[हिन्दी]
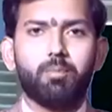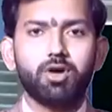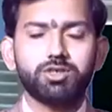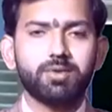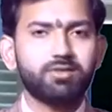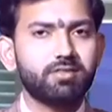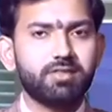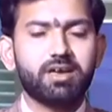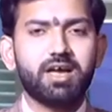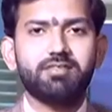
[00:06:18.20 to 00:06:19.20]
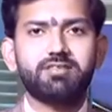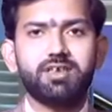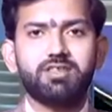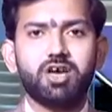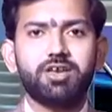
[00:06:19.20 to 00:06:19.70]
पॉश मशीन से अनाज दिए
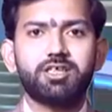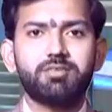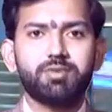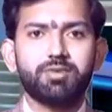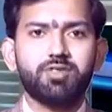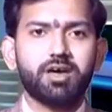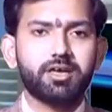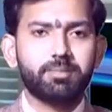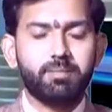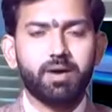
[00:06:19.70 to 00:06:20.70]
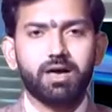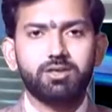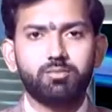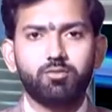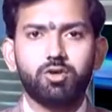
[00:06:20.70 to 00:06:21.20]
जाने की व्यवस्था के बाद
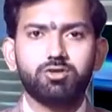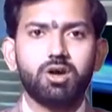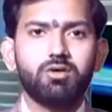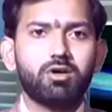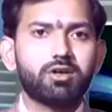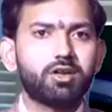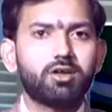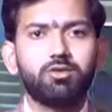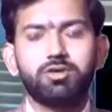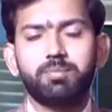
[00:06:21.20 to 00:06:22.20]
उपभोक्ताओं और डीलरों की